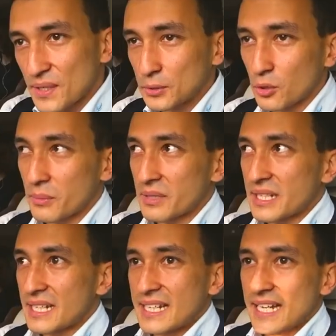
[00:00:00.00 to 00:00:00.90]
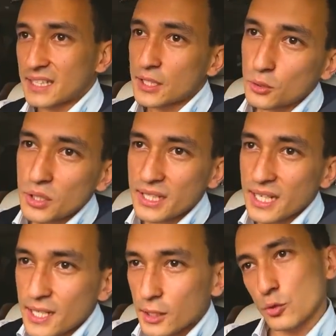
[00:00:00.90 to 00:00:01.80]
Phantom это не
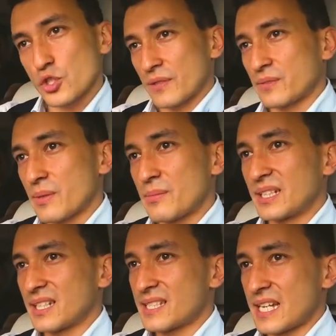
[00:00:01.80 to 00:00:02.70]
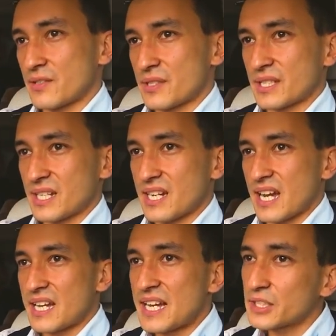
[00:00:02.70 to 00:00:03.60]
только лучший автомобиль для заднего
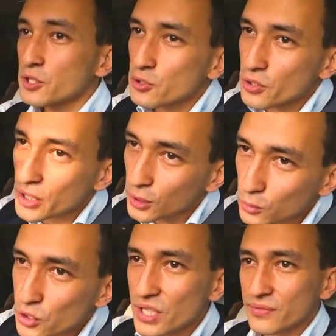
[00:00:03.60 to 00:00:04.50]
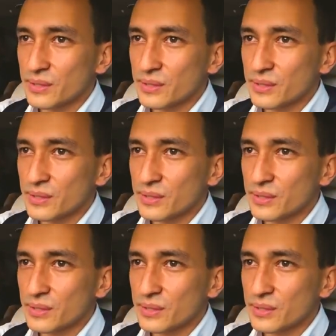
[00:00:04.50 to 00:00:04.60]
седока, это еще и лучший